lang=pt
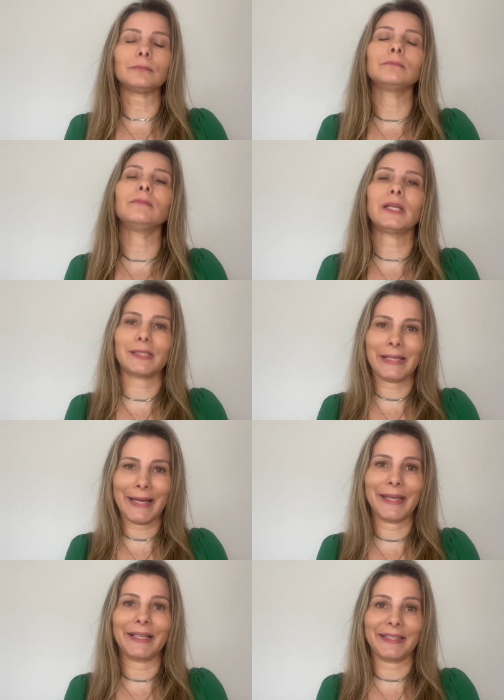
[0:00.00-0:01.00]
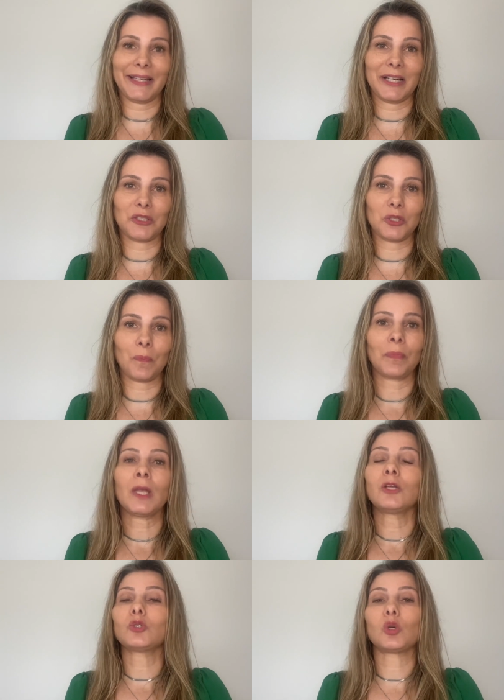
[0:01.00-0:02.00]
mas na realidade
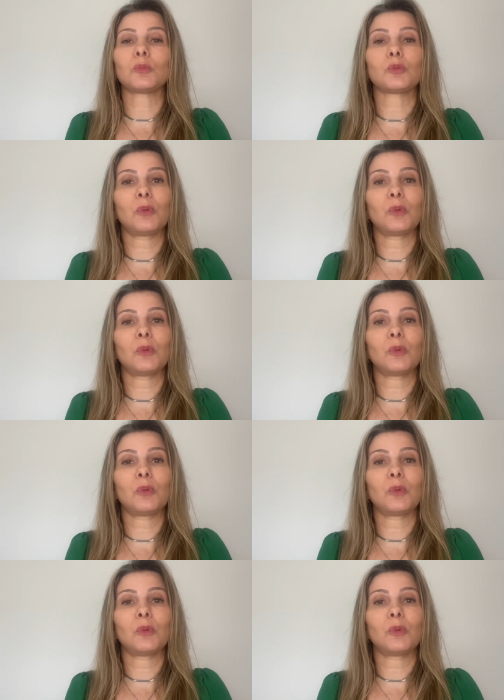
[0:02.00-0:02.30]
somos